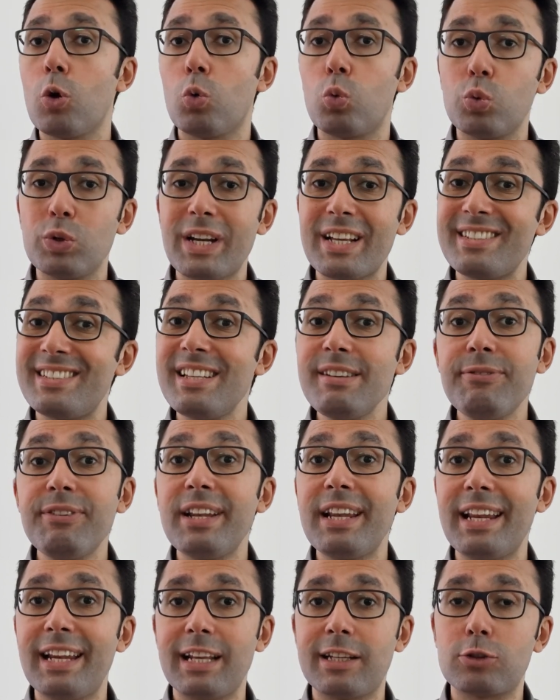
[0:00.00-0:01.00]
ونزيف
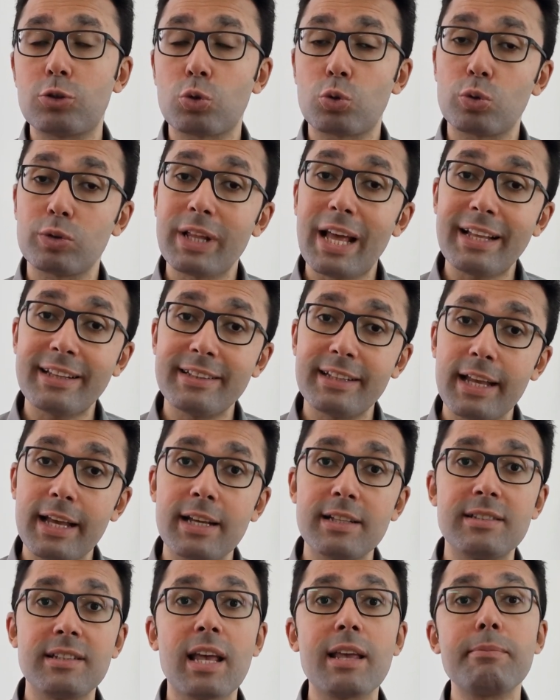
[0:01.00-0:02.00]
الإلكترونات
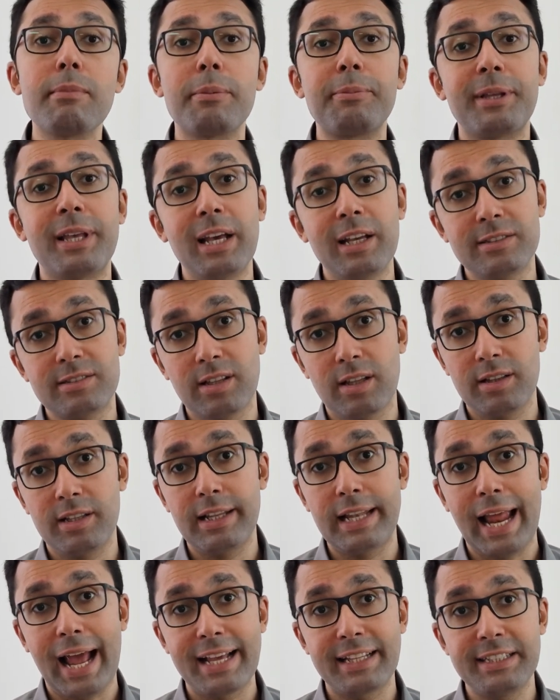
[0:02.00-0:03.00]
ده زي ما بيحصل
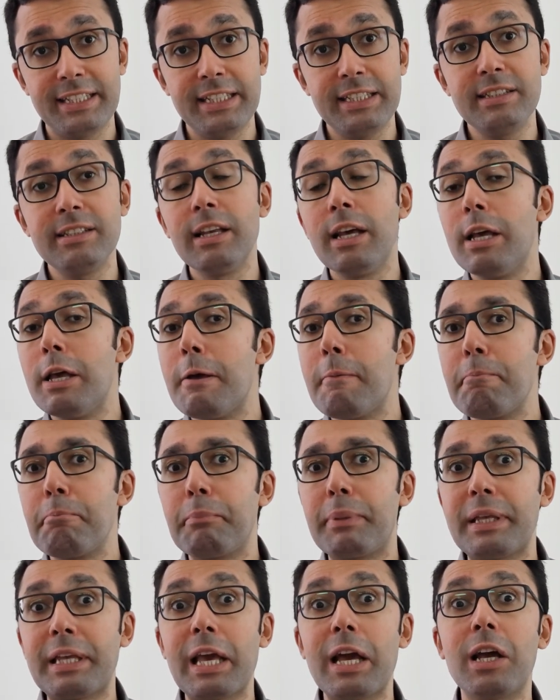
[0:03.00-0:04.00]
للحديد
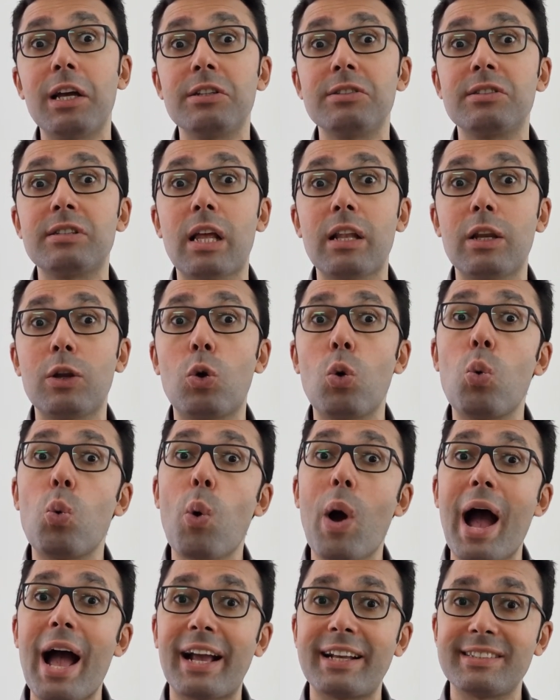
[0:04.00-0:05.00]
بيحصل
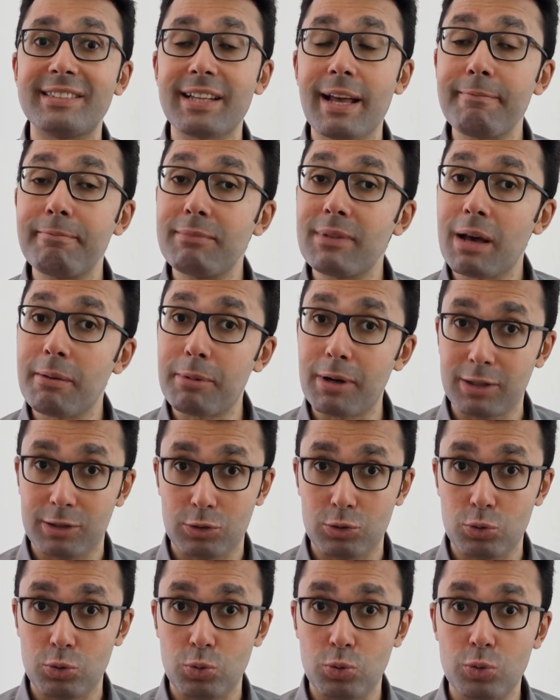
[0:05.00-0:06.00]
جوه أجسامنا
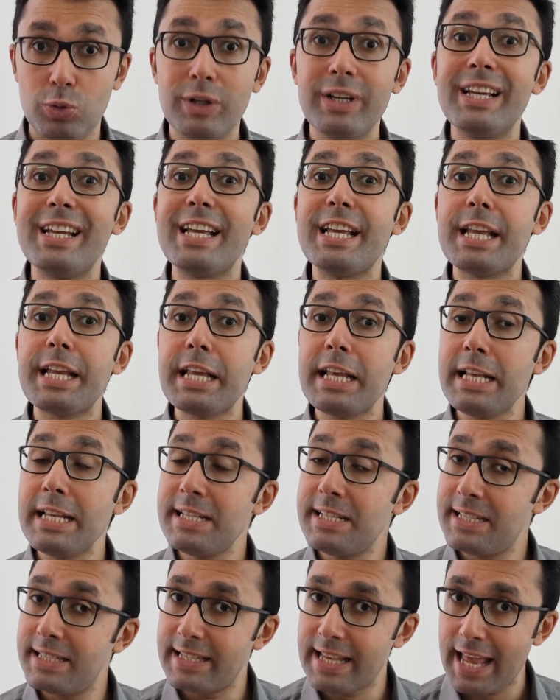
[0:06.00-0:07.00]
برضه
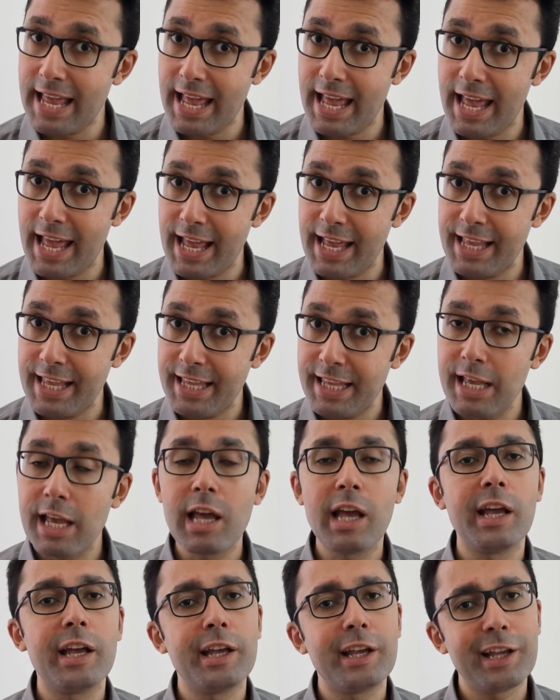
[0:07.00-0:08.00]
ازاي
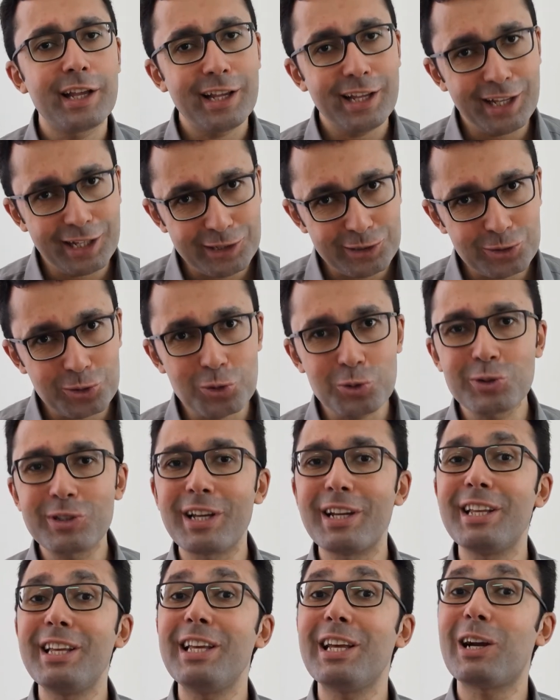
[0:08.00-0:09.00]
انترو
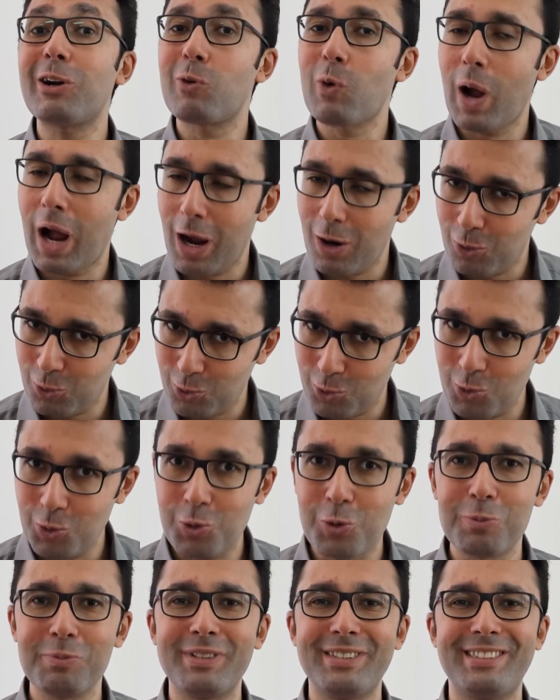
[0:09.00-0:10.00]
سريع وهقول
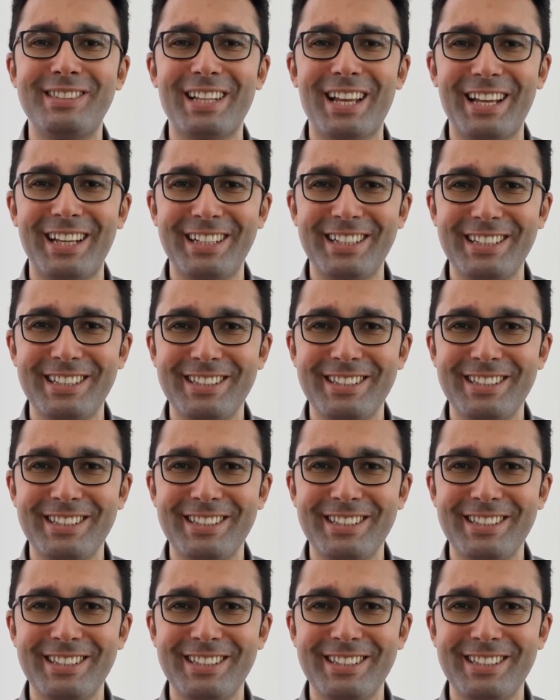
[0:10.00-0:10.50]
لكم ازاي